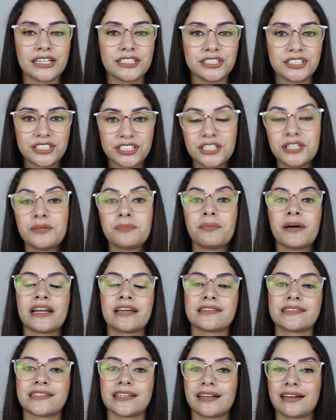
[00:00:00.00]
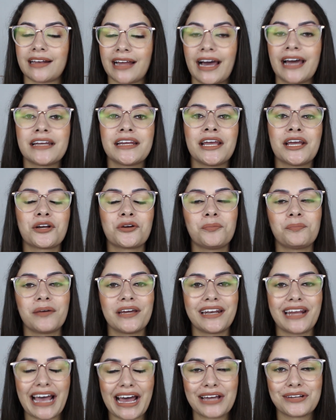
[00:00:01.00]
agir, para selar e
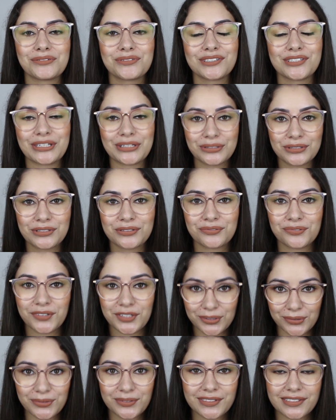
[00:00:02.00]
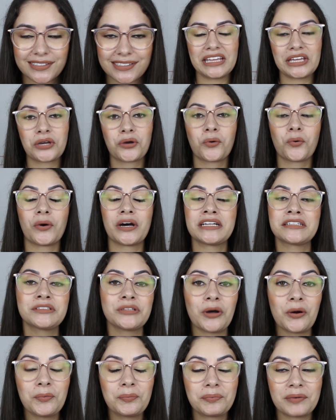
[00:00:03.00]
recuperar os seus fios. E
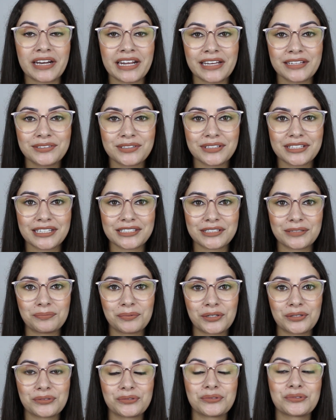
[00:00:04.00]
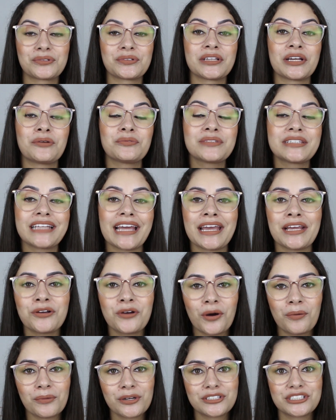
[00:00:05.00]
quanto ao preço desse produto, não
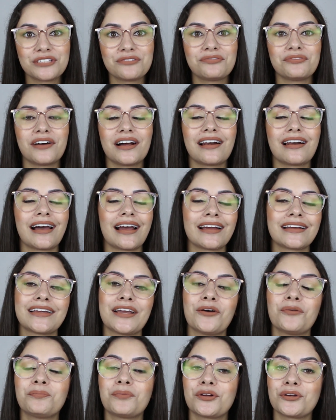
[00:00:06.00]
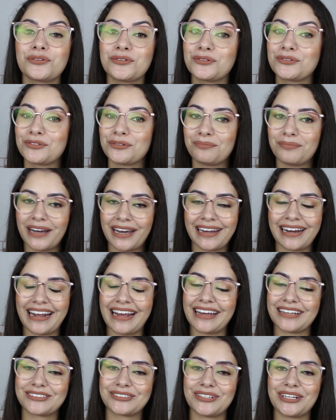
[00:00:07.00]
tem como eu te falar que é um produto
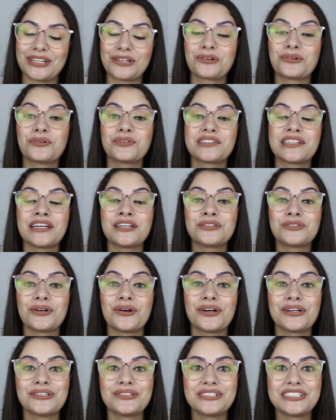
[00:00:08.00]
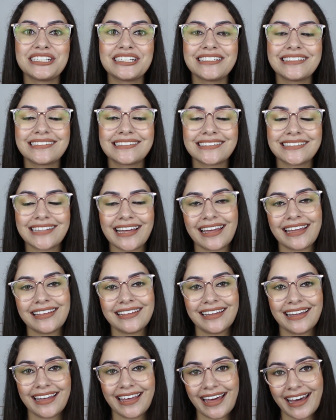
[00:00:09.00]
barato. Ele custa em torno de
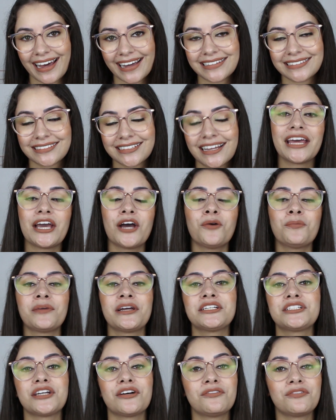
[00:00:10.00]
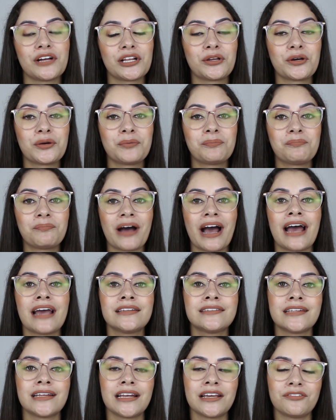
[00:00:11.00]
100 reais. Realmente é um valor
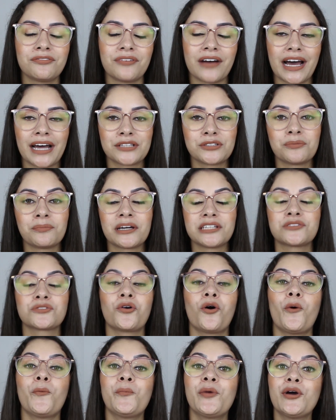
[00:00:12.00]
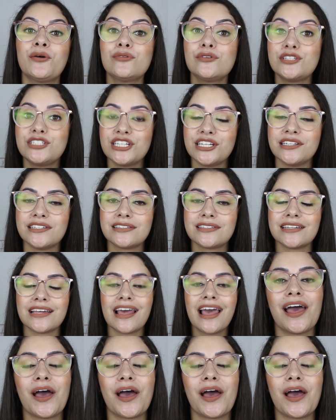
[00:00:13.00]
mais elevado, mas como eu disse, disse,